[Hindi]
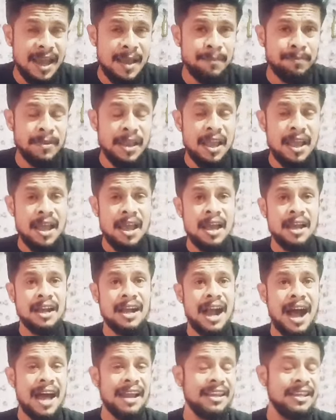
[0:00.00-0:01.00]
है
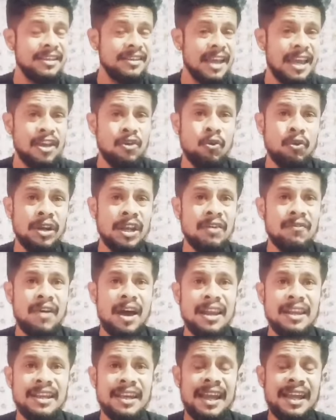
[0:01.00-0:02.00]
कहानी यही होने
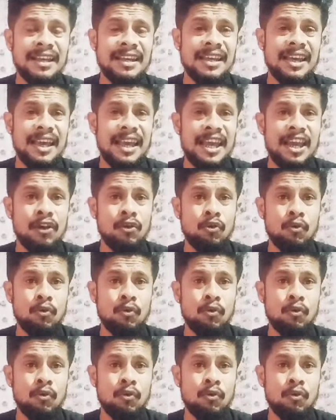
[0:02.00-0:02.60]
वाली है कि एक